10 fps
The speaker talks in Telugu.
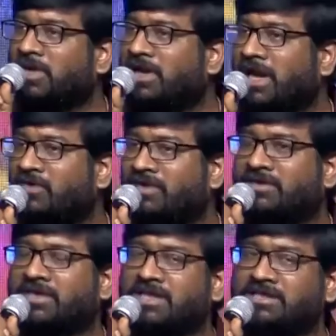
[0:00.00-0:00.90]
ఘన విజయం
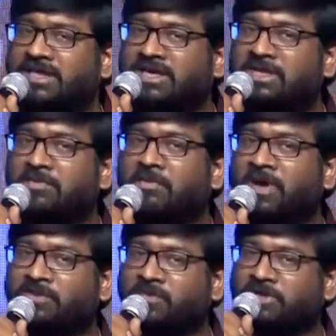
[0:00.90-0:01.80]
సాధించాలని చెప్పి
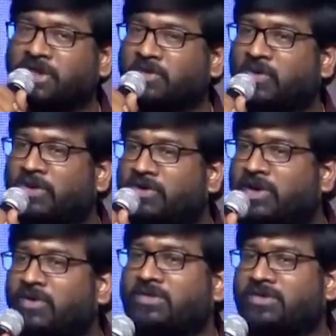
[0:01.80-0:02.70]
మనస్ఫూర్తిగా
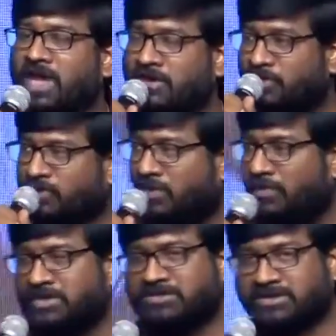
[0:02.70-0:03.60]
కోరుకుంటున్నాను థ్యాంక్ సో
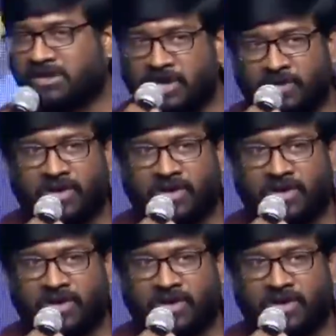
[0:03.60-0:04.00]
మచ్ థ్యాంక్ అండి